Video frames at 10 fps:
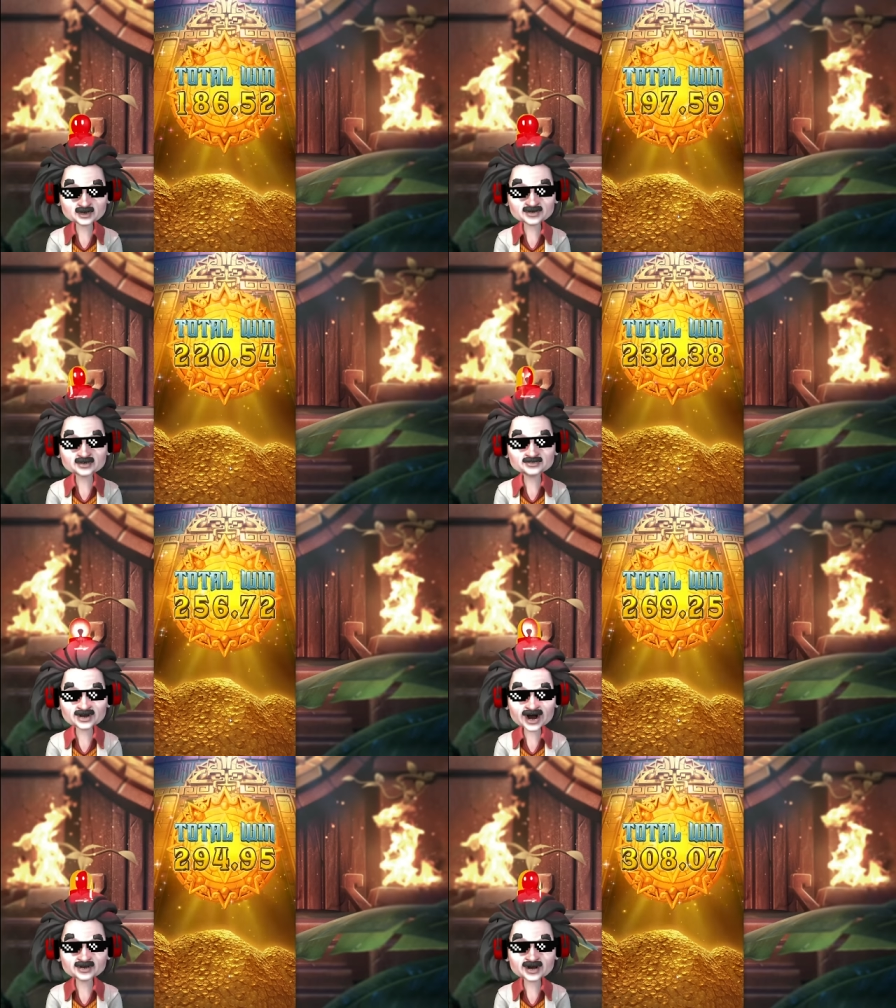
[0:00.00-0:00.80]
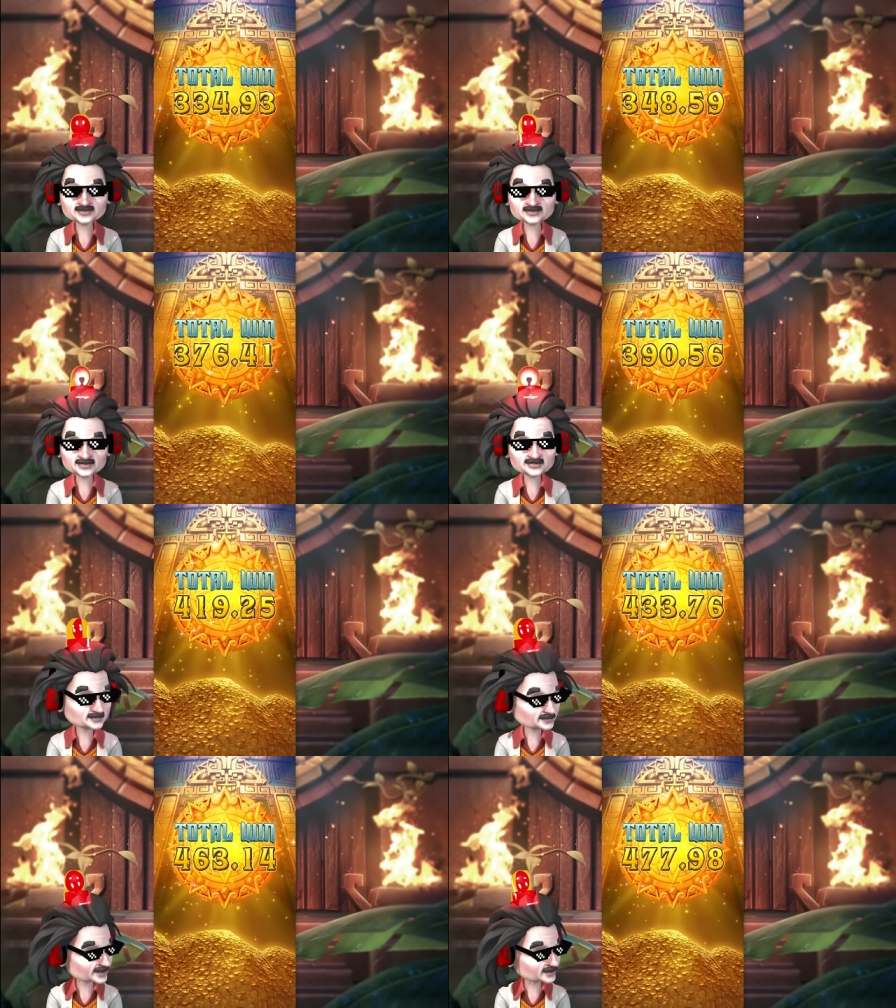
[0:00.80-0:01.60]
งไม่จ่าย
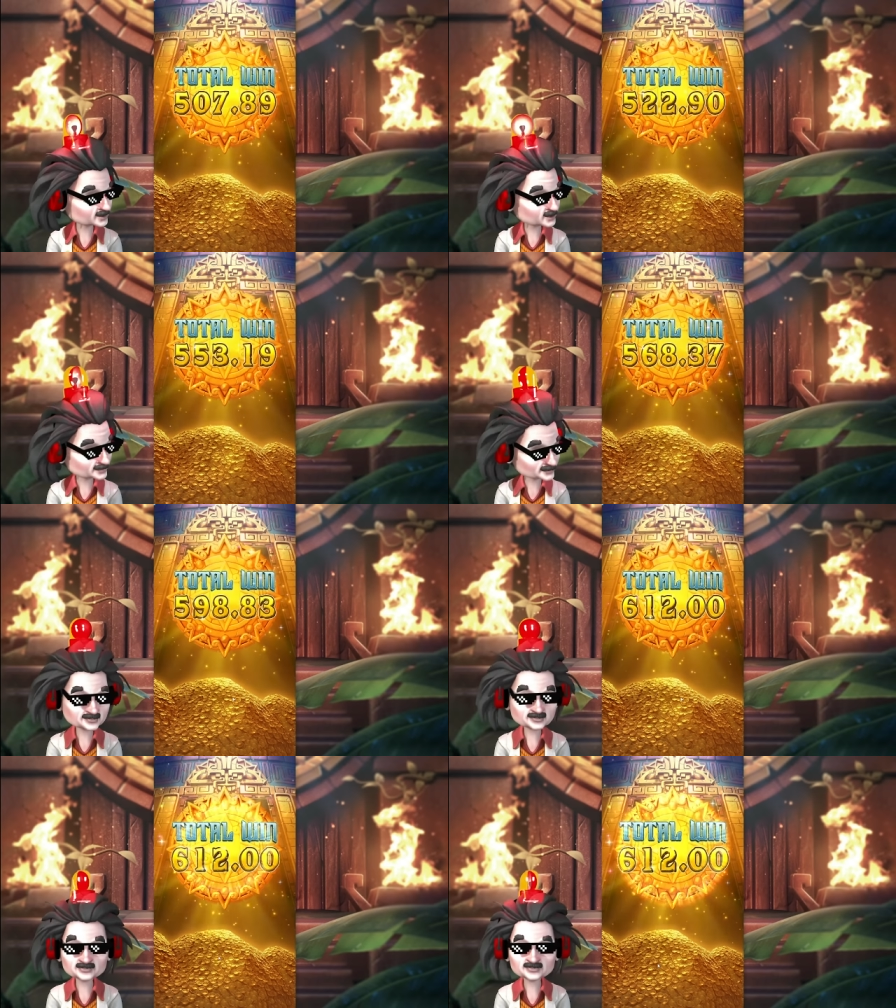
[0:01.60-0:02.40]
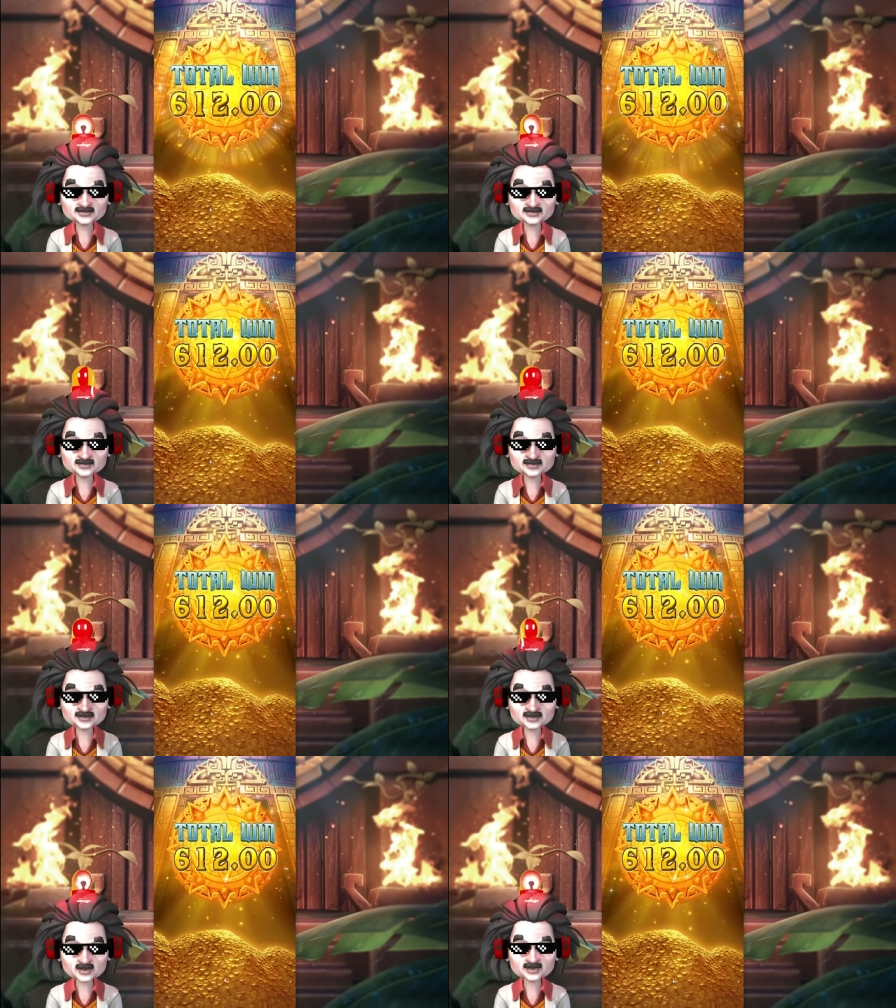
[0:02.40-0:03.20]
เออ
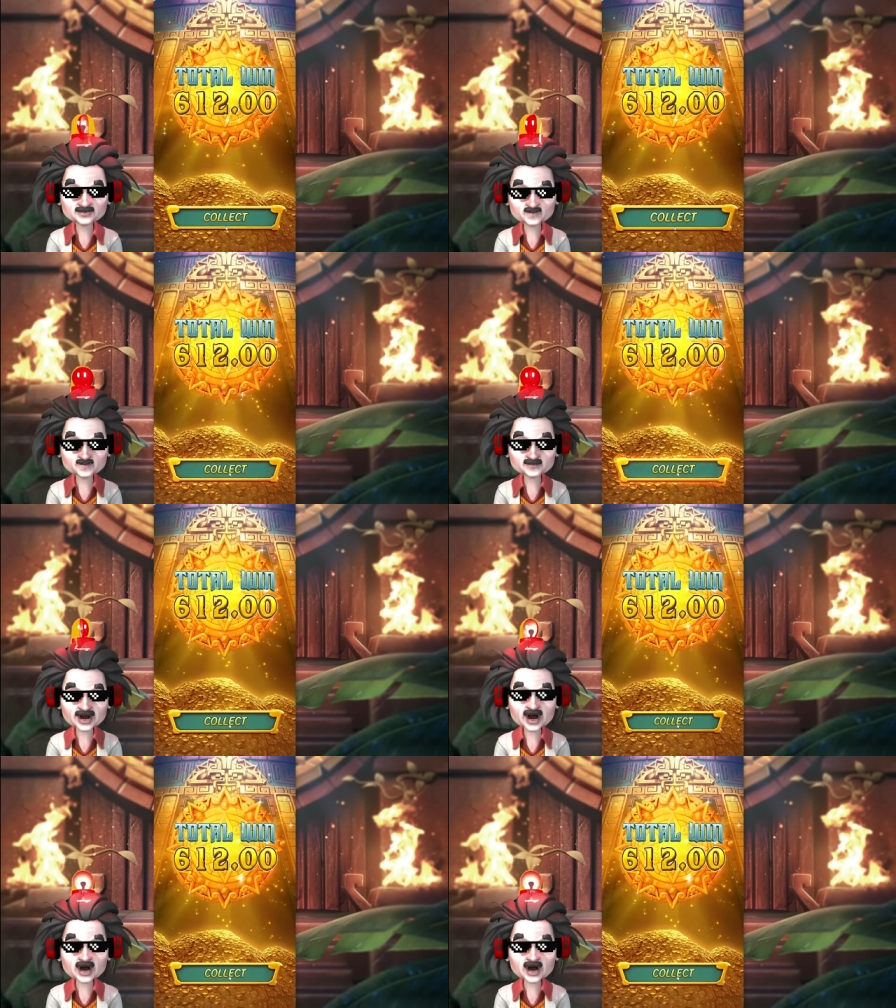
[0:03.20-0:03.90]
หกสิบเอ็ดเท่าจาก